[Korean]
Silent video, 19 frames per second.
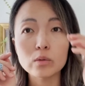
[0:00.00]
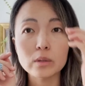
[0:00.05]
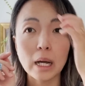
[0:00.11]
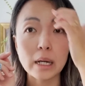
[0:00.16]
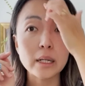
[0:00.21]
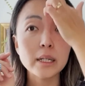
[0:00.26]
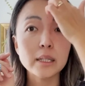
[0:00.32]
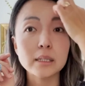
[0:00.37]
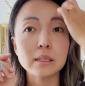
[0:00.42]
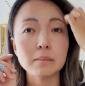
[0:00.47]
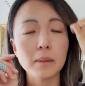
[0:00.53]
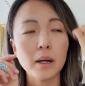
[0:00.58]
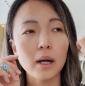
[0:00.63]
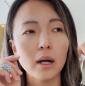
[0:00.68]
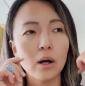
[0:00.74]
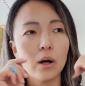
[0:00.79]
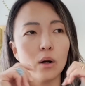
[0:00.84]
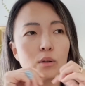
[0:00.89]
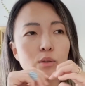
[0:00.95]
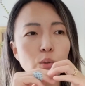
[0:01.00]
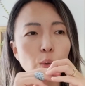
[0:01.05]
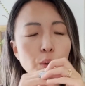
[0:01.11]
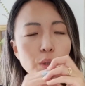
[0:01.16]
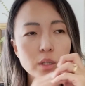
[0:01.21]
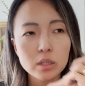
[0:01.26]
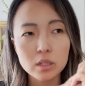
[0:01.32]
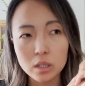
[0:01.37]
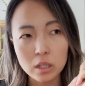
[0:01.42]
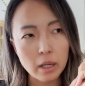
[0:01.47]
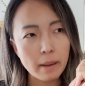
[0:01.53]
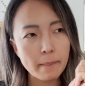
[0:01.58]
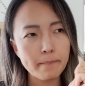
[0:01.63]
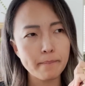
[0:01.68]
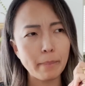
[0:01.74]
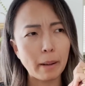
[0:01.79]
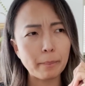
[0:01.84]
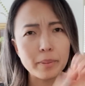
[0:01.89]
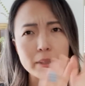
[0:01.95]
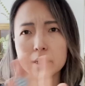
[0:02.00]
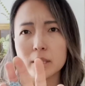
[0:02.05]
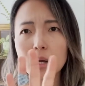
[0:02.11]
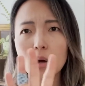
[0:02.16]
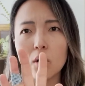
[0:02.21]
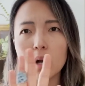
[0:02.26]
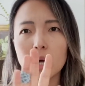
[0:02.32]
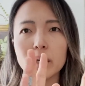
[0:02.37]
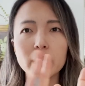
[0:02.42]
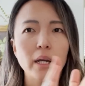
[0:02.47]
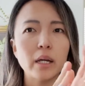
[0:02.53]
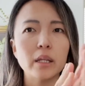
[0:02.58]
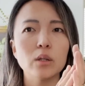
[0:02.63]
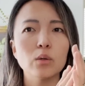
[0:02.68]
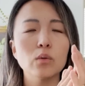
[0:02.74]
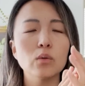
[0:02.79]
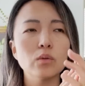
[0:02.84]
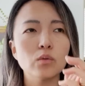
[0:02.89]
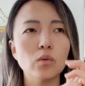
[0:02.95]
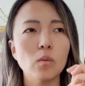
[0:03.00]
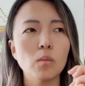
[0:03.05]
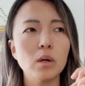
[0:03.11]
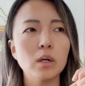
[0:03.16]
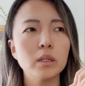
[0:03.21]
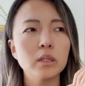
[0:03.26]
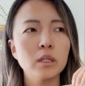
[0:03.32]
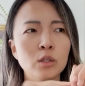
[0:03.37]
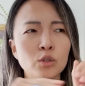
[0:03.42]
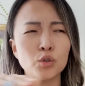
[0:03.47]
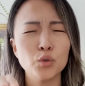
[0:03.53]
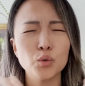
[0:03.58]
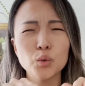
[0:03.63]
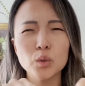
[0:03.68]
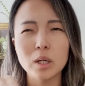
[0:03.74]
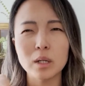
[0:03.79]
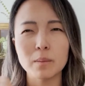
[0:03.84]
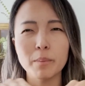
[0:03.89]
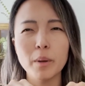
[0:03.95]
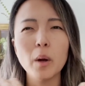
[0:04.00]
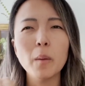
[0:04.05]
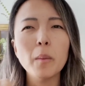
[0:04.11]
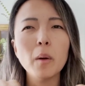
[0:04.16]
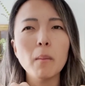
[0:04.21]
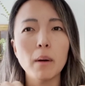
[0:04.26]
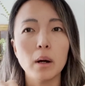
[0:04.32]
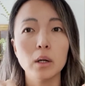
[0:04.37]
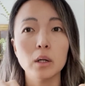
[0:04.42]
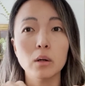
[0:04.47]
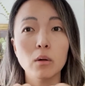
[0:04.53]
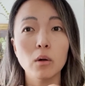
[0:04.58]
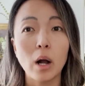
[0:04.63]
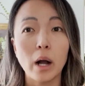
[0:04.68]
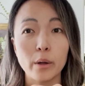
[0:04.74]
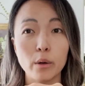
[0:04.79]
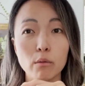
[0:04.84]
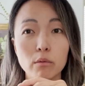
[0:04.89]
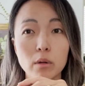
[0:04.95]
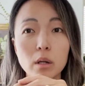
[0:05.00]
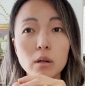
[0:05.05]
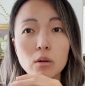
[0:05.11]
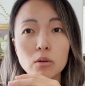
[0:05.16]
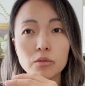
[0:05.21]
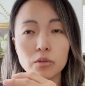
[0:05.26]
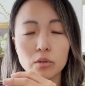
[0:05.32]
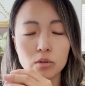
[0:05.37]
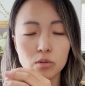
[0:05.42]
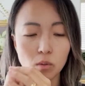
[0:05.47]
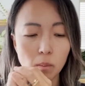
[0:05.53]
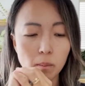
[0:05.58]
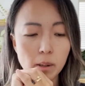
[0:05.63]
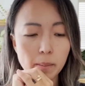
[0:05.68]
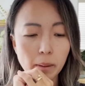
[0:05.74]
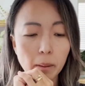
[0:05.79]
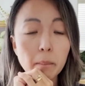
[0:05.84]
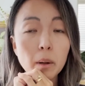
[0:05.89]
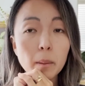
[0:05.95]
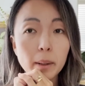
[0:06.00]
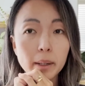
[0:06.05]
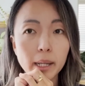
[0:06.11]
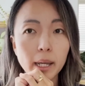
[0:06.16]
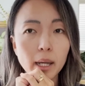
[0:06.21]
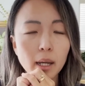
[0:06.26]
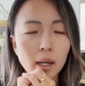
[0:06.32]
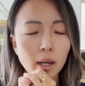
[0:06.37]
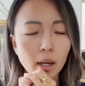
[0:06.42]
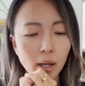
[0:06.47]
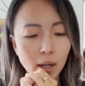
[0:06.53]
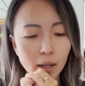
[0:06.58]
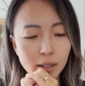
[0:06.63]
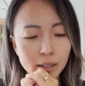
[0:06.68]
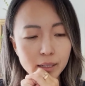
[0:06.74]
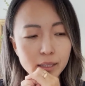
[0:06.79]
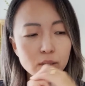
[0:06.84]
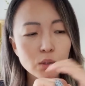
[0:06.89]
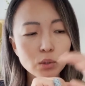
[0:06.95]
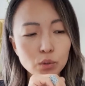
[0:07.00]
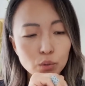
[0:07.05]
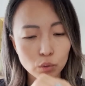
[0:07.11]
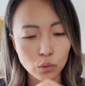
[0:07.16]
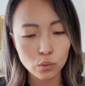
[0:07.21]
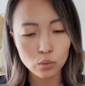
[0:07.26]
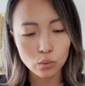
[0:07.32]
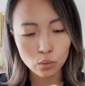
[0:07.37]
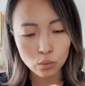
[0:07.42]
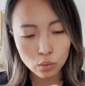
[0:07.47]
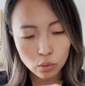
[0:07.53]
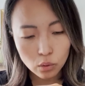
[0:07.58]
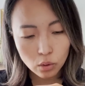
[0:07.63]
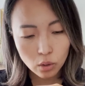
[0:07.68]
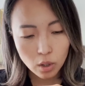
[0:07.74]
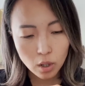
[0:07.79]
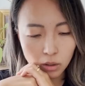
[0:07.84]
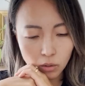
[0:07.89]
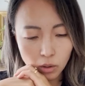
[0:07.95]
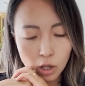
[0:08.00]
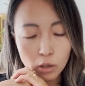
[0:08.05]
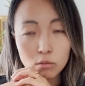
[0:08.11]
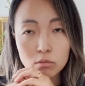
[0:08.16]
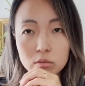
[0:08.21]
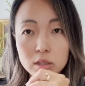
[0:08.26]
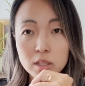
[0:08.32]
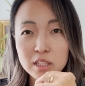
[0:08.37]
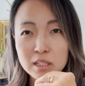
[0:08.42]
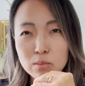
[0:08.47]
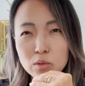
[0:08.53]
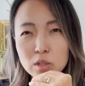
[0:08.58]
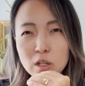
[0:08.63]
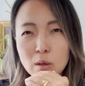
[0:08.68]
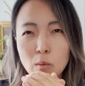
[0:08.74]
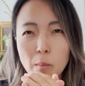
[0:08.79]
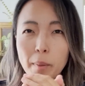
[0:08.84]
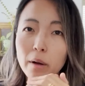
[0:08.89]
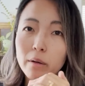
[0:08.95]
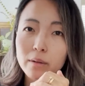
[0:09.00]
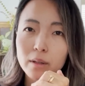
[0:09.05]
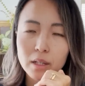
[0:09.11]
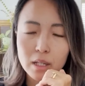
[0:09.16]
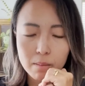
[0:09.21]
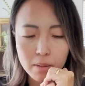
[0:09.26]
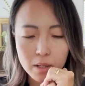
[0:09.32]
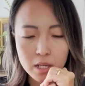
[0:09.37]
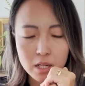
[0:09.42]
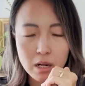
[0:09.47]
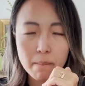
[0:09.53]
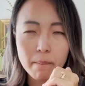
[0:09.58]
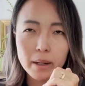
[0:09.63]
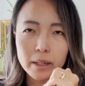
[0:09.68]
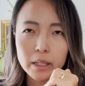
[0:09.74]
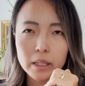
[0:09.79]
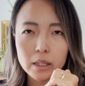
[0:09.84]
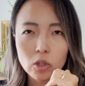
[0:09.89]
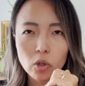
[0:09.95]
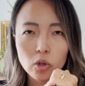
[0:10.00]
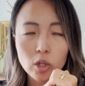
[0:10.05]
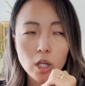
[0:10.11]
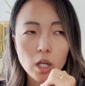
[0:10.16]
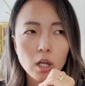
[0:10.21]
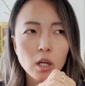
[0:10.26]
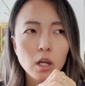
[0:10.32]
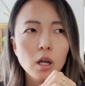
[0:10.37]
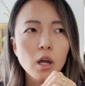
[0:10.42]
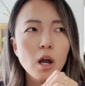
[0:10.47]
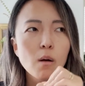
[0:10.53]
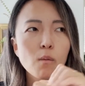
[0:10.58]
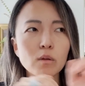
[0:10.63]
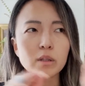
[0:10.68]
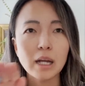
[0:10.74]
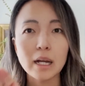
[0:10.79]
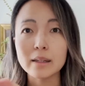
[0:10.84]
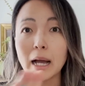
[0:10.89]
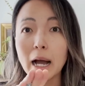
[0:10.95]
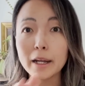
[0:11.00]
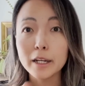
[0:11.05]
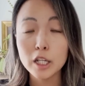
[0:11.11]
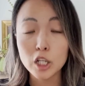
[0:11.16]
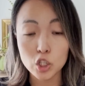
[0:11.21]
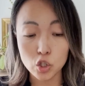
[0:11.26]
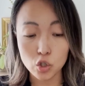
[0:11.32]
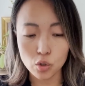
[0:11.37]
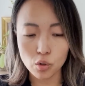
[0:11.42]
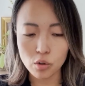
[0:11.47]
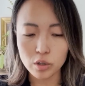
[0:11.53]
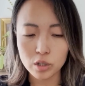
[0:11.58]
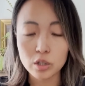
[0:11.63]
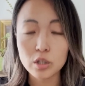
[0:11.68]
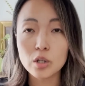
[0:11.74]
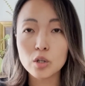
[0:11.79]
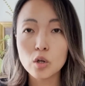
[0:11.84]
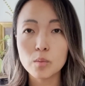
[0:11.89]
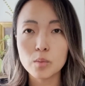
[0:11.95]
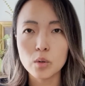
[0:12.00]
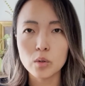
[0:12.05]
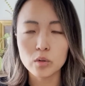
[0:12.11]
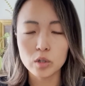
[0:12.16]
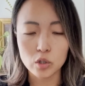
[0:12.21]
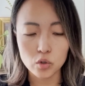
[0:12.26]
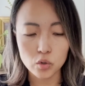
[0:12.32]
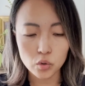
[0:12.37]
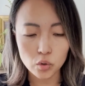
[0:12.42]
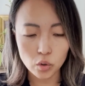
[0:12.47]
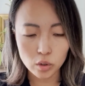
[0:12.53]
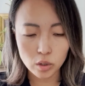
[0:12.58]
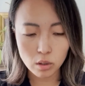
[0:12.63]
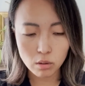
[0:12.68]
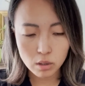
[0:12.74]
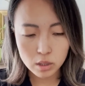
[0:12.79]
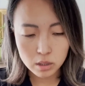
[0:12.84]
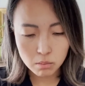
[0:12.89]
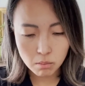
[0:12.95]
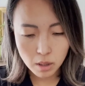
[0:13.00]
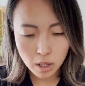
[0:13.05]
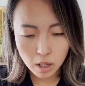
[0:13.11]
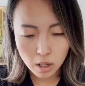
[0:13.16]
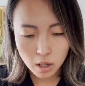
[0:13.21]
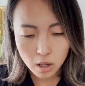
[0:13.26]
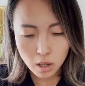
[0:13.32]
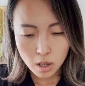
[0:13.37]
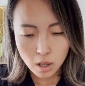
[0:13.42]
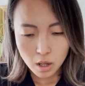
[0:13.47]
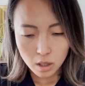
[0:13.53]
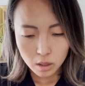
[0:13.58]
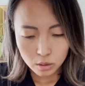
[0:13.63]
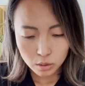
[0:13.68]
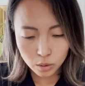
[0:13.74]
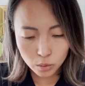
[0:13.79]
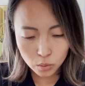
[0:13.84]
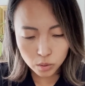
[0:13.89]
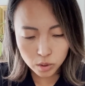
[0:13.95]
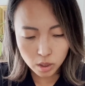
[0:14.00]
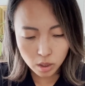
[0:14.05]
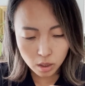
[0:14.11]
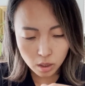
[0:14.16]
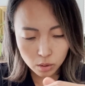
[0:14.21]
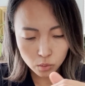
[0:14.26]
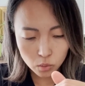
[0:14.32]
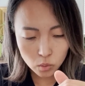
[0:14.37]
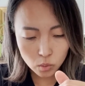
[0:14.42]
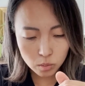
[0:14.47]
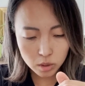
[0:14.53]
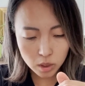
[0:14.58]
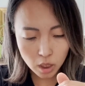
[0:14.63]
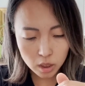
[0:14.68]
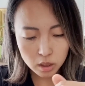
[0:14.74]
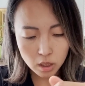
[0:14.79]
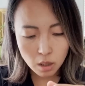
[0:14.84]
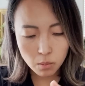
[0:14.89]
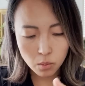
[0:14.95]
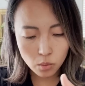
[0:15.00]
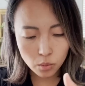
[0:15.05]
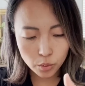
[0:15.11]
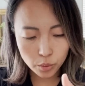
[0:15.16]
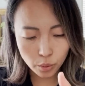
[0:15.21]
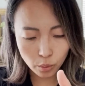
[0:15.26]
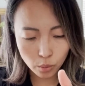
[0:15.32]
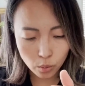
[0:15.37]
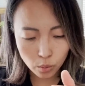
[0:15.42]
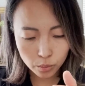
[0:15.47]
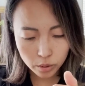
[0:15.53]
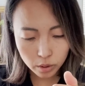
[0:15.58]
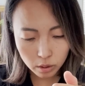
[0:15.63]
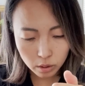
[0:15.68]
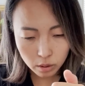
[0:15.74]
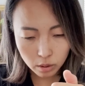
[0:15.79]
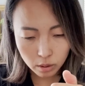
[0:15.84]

다르겠지만 저희는 그게 막 비싼 걸 한 게 아니고 정말 그냥 중간 평범한 가격을 했거든요 정말 평범하게 그래서 그 정도고 한국을 찾아보니까 뭐 평당 200이란 말이 있던데 뭐 다 다르겠죠 인테리어 비용이 대충 그렇다고 하지만 그래도 제가 좀 찾아본 결론은